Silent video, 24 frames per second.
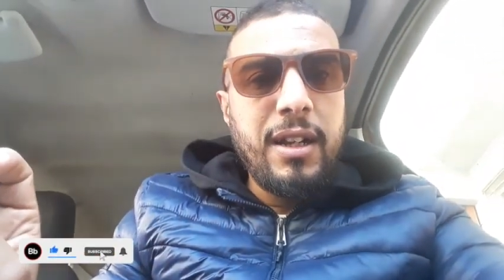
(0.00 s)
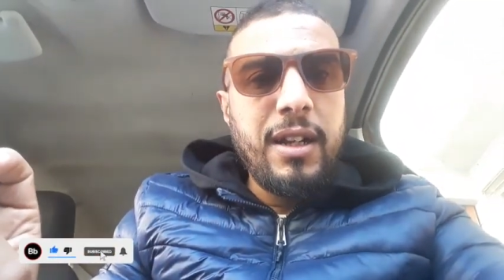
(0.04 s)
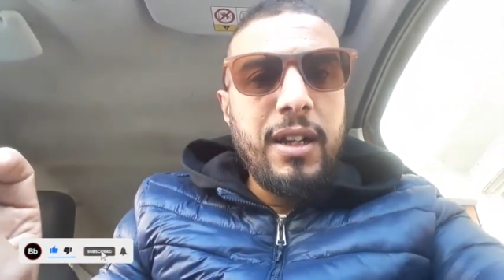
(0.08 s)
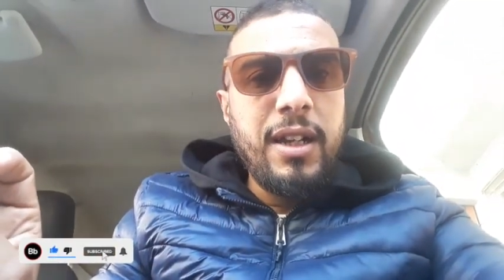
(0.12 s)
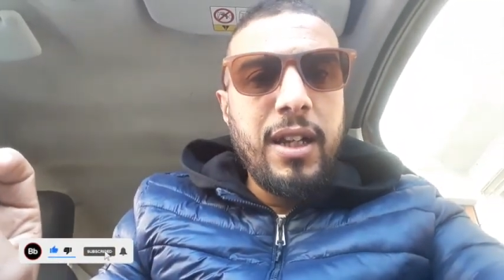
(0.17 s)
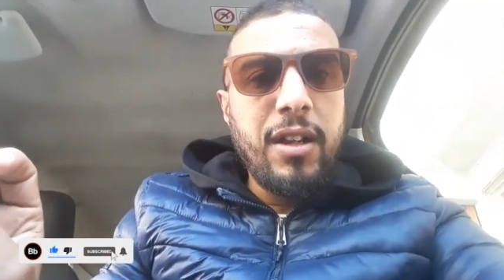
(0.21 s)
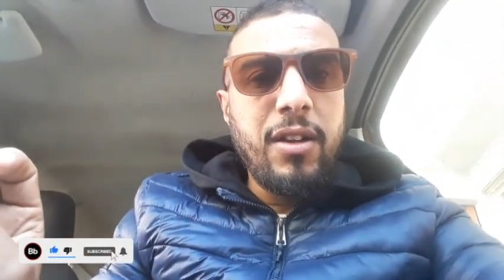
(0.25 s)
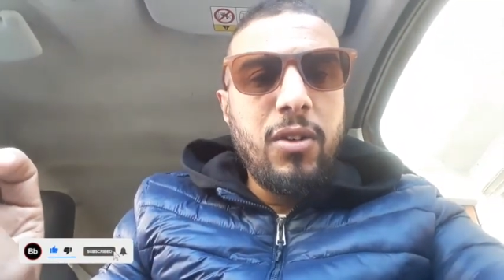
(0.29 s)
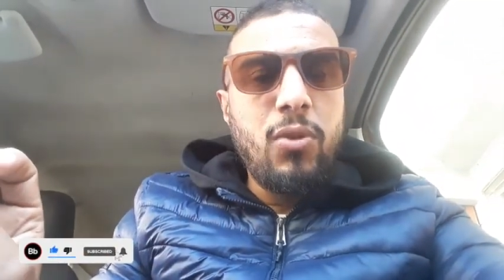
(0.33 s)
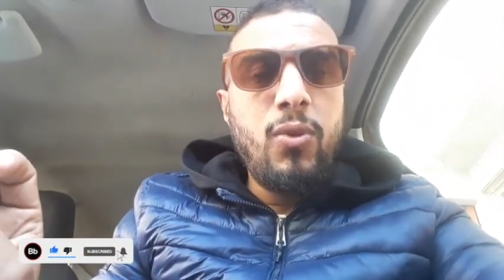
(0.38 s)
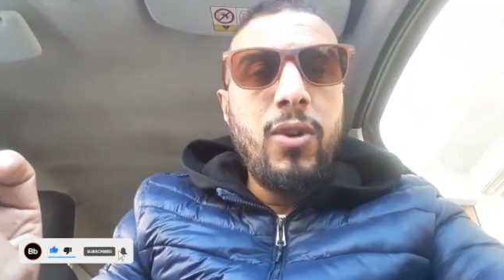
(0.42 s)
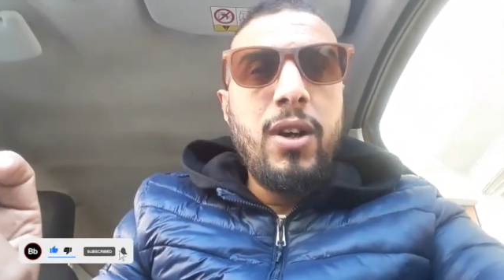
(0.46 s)

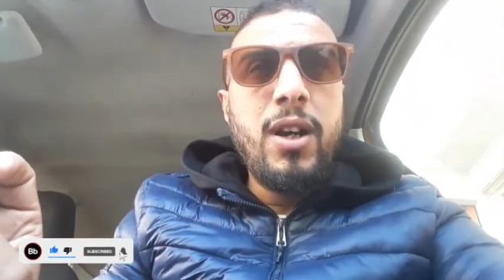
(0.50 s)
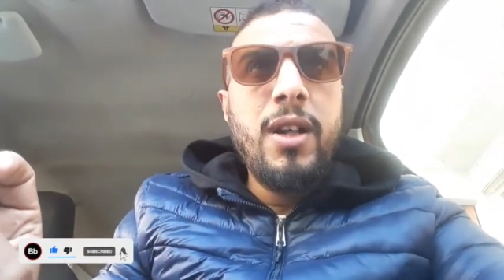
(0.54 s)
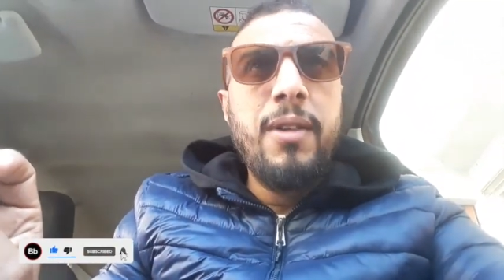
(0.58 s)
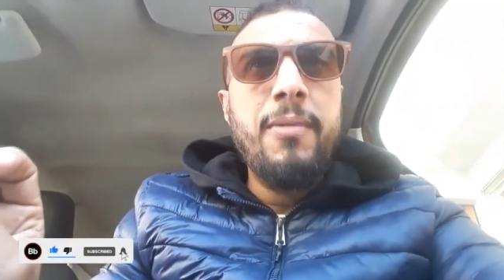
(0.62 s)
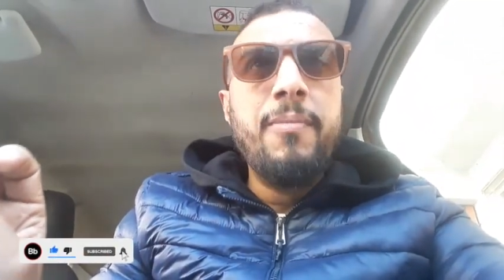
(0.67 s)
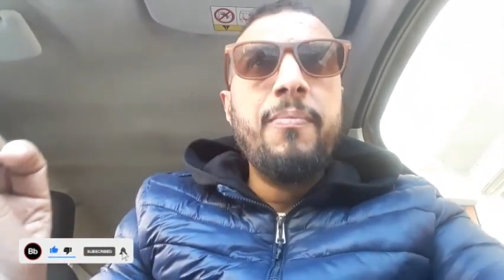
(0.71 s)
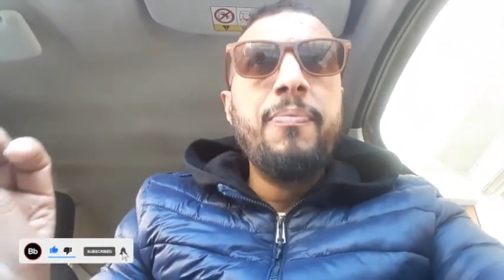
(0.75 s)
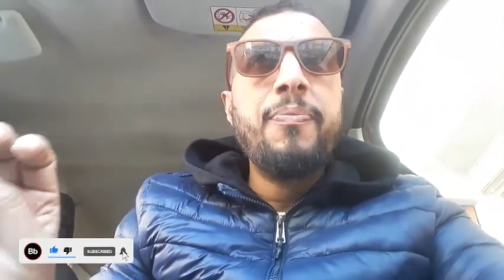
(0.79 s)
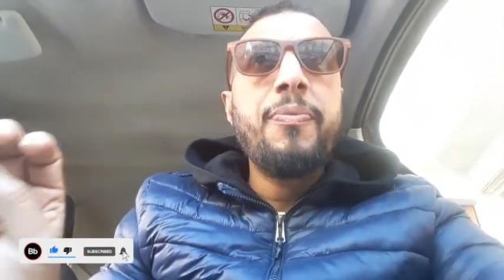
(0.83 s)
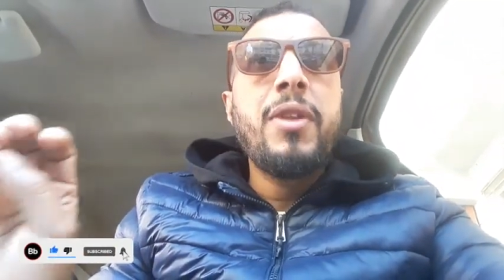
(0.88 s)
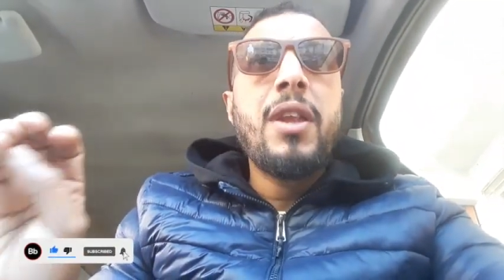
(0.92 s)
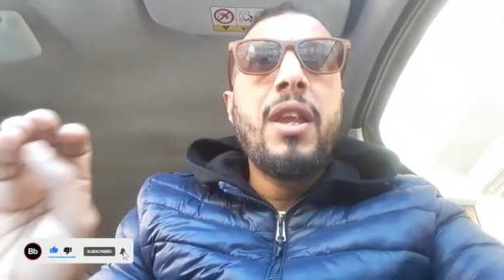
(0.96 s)
الاخوان
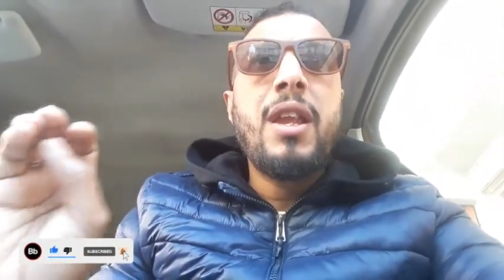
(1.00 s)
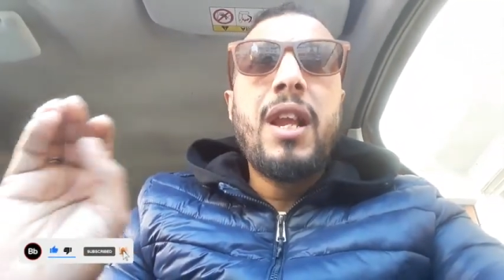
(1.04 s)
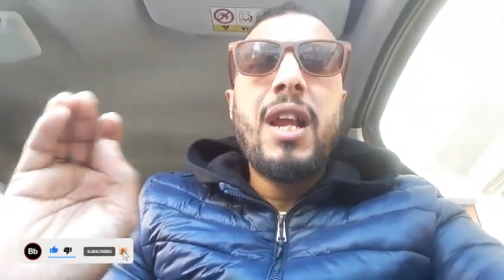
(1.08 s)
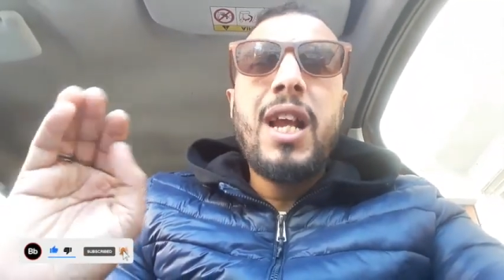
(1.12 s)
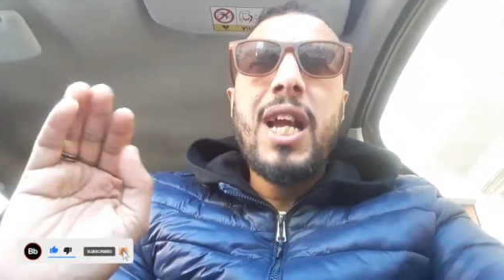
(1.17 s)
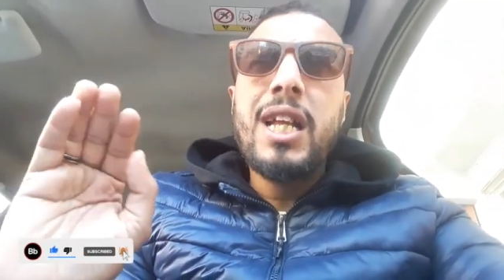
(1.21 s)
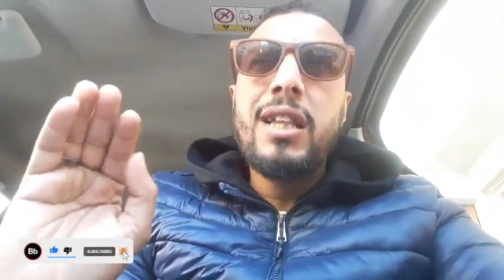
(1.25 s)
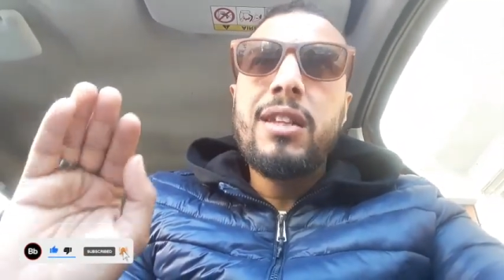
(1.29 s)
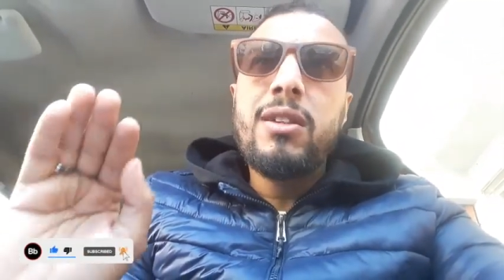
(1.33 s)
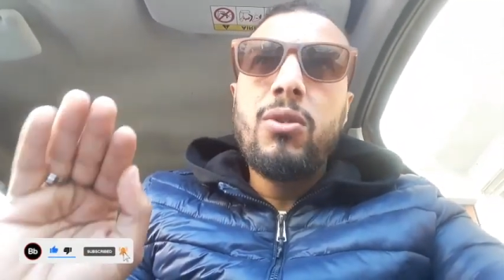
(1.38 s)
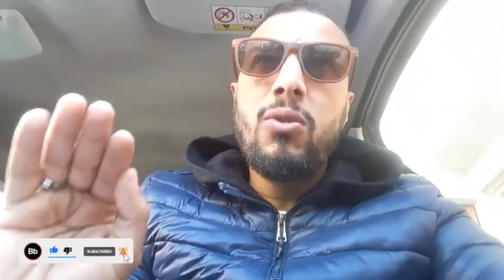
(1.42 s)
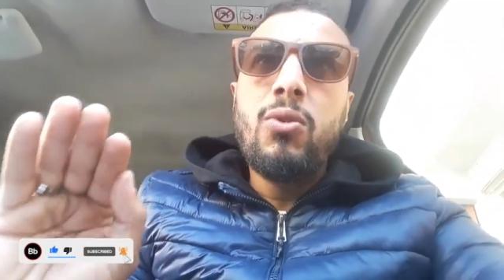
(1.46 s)

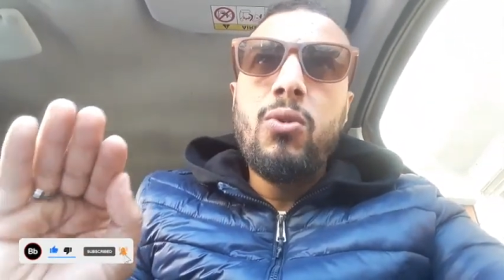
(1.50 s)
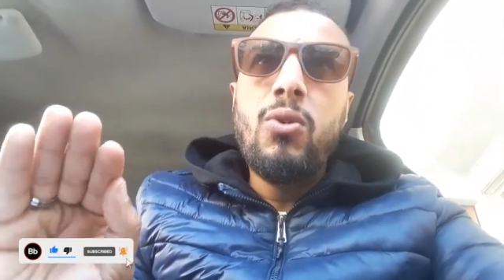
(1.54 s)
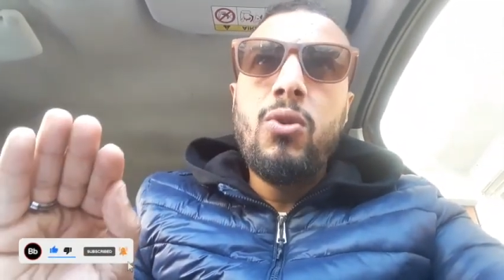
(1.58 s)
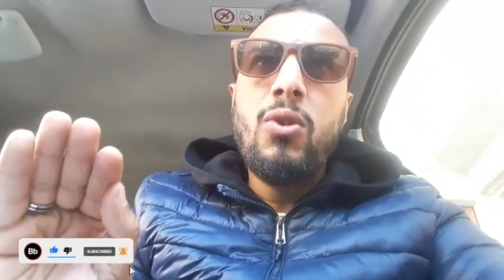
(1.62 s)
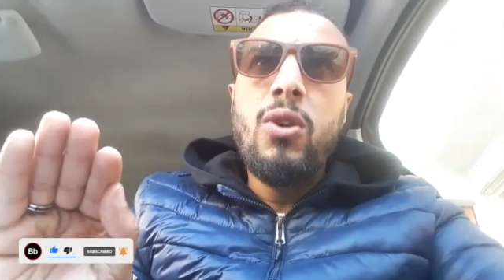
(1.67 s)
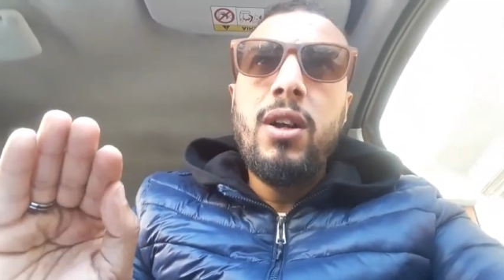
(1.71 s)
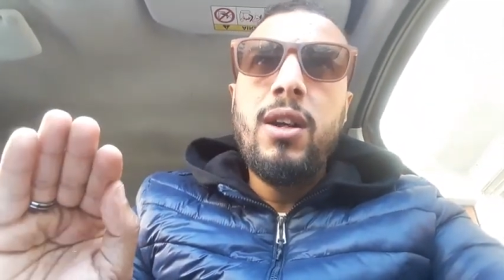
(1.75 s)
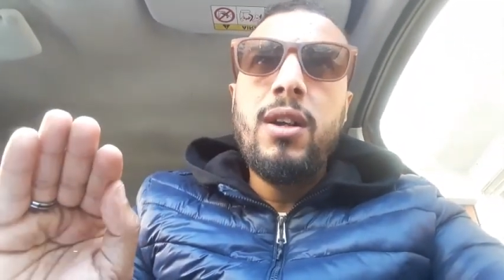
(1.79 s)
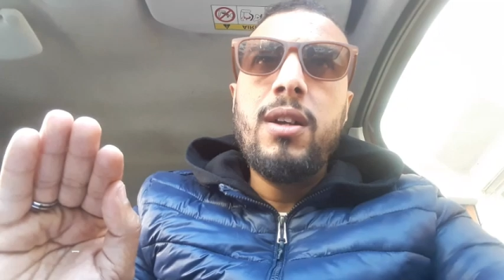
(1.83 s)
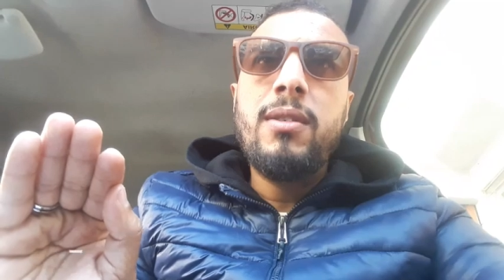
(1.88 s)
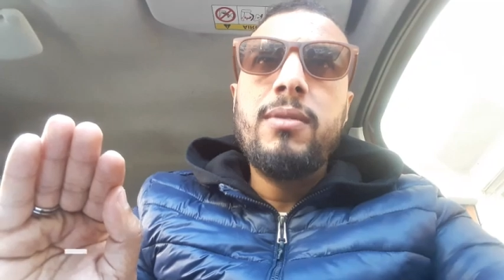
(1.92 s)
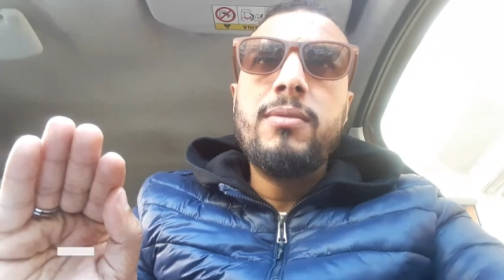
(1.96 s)

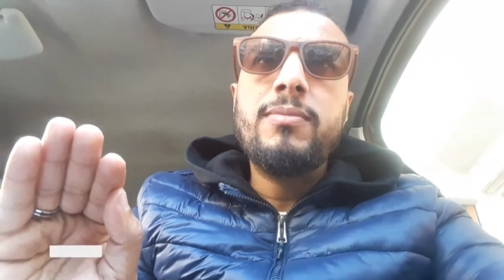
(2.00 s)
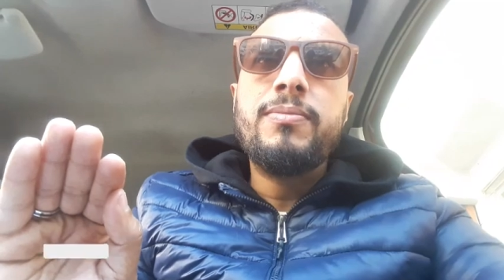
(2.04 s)
كتروح